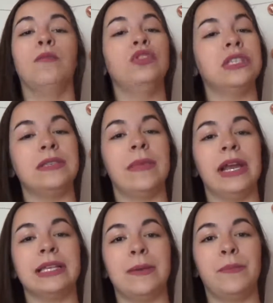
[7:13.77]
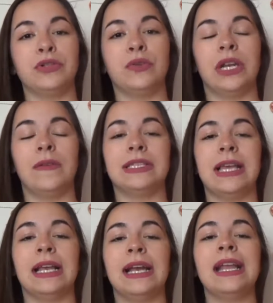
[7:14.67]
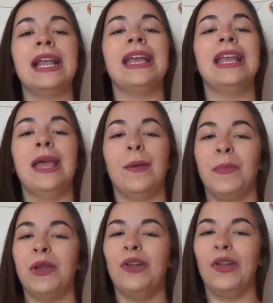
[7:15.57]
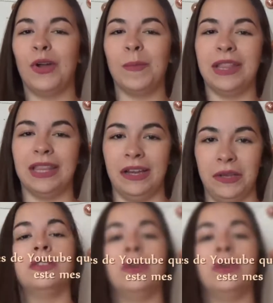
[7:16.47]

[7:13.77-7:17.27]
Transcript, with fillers: Muchísimas gracias por suscribirse al canal y les espero en los comentarios.